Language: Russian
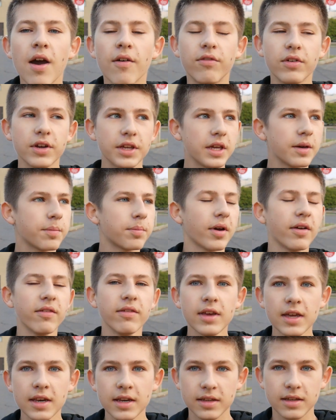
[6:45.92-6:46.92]
Вы не
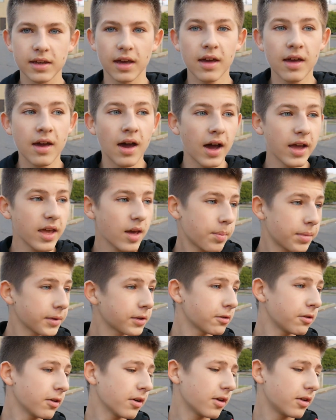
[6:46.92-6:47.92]
поверите. А я
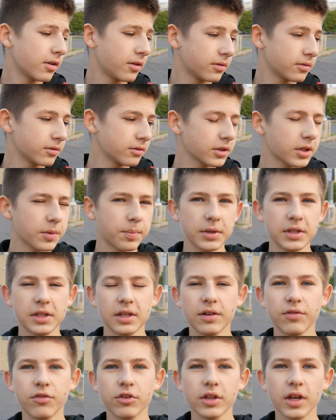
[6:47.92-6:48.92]
потрогал, ну типа
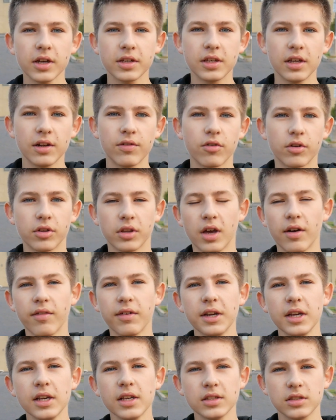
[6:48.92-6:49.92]
телефон как телефон.
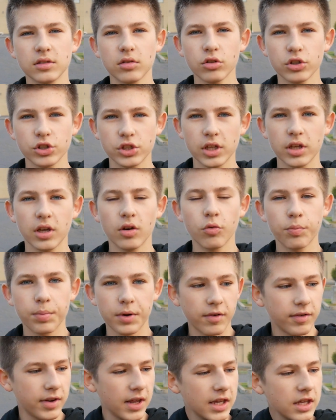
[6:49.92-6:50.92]
Говорили сложное
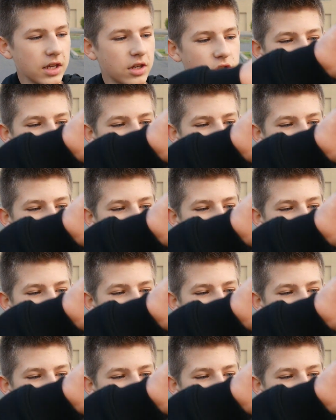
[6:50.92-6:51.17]
управление